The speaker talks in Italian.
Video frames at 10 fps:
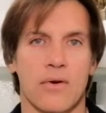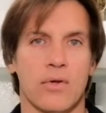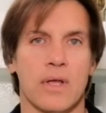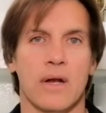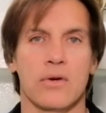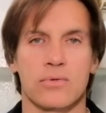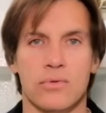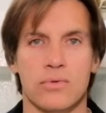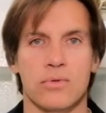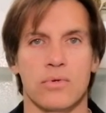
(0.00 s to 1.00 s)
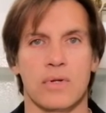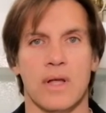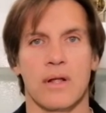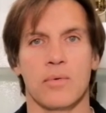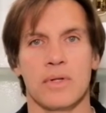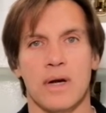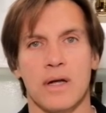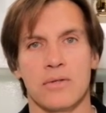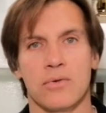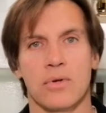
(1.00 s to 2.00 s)
un occhiale rotondo, un occhiale
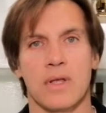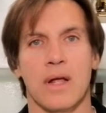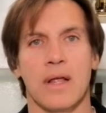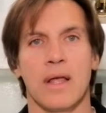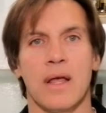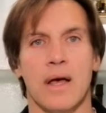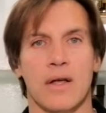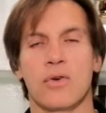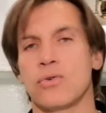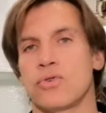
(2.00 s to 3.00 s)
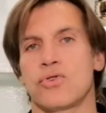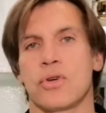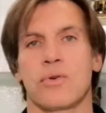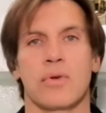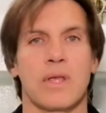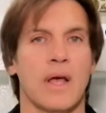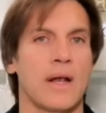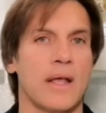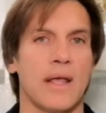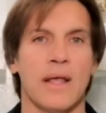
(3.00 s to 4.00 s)
quadrato, un occhiale a goccia, un
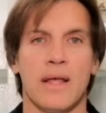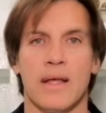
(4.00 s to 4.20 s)
occhiale